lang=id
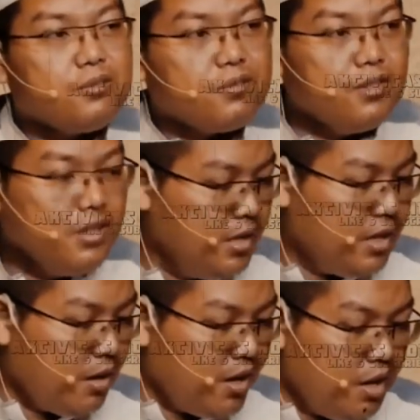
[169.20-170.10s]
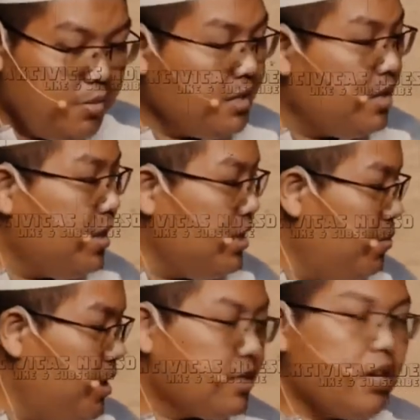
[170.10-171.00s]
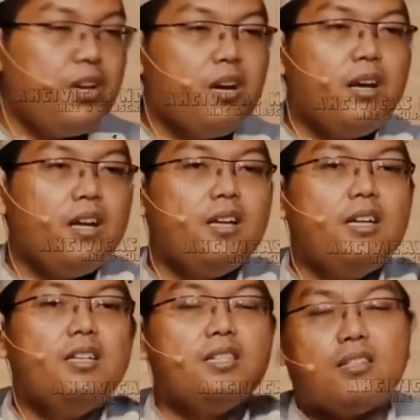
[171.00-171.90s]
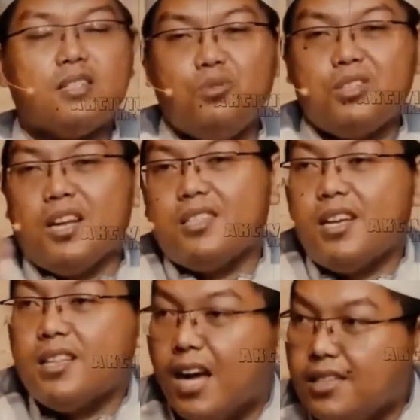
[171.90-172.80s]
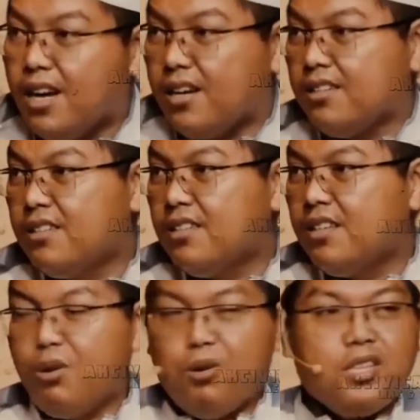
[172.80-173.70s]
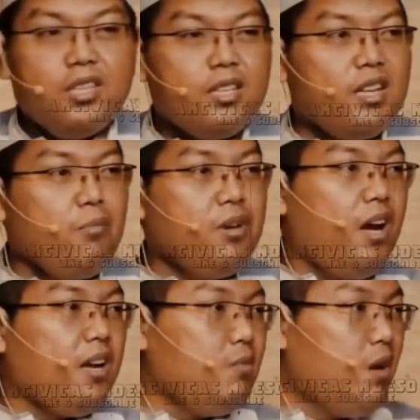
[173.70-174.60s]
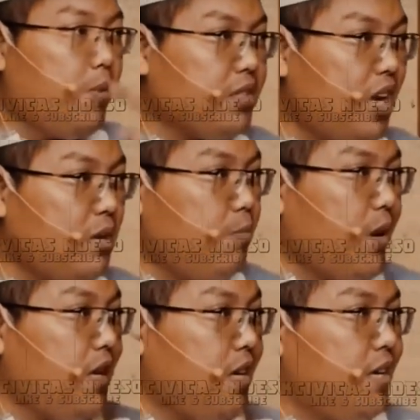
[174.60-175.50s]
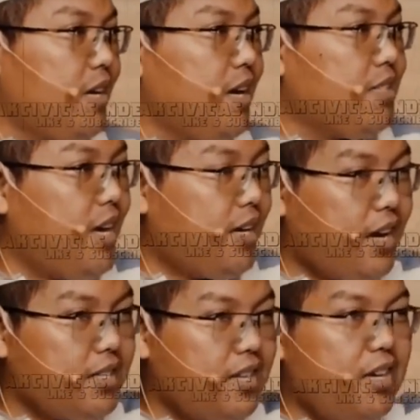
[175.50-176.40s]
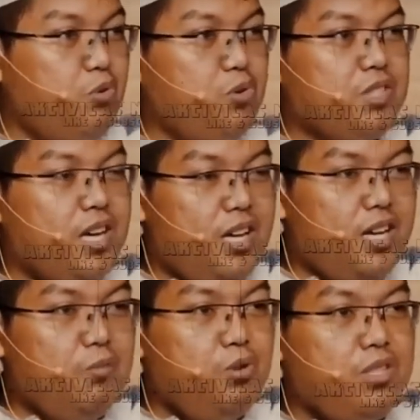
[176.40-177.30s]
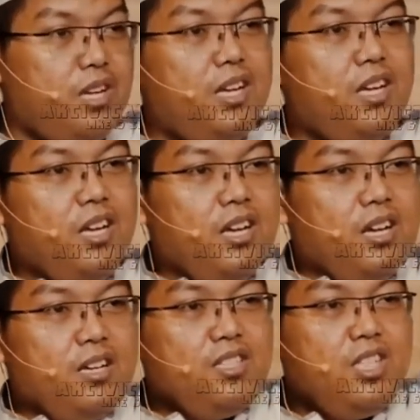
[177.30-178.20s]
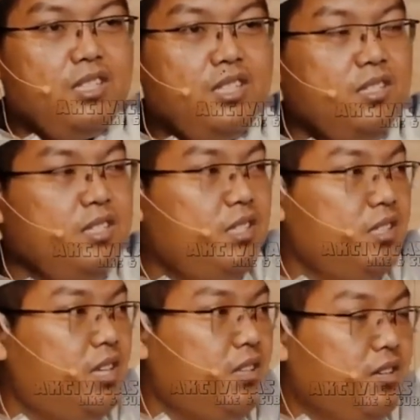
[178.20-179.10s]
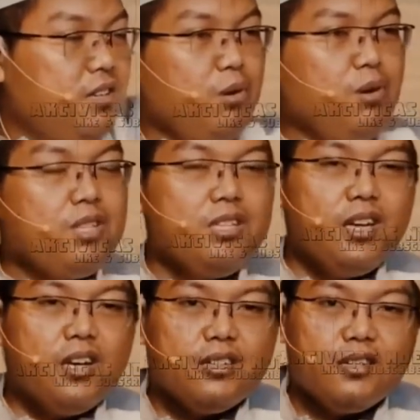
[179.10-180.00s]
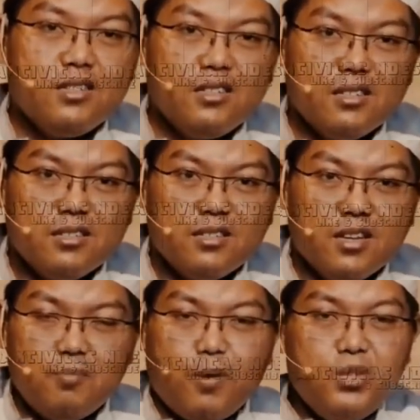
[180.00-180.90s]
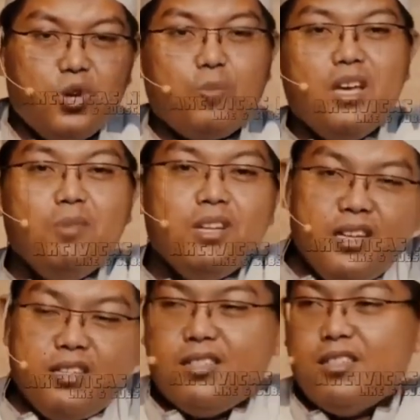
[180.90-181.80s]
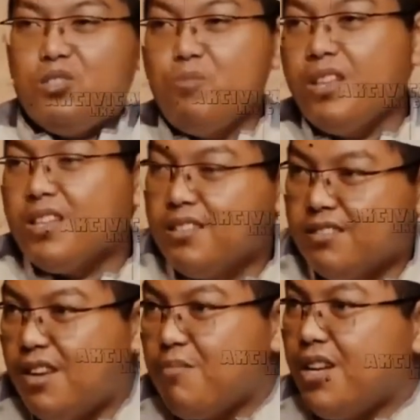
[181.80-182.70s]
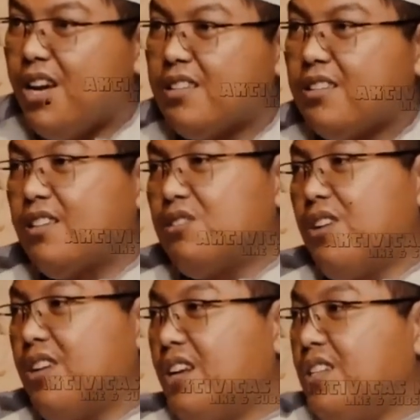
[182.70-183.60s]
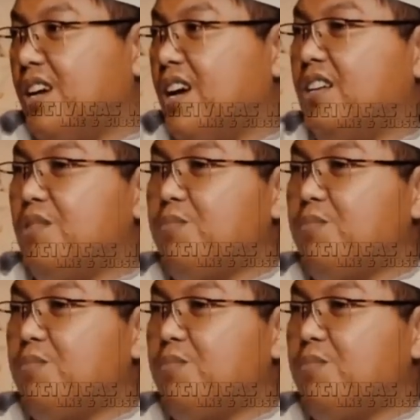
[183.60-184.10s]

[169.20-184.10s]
waliullah disebutnya ya, waliullah itu nggak sholat gitu mungkin agak mirip-mirip ceritanya kayak uh, apa saya Siti Jenar mungkin ya mungkin uh, sebetulnya saya juga ceritanya nggak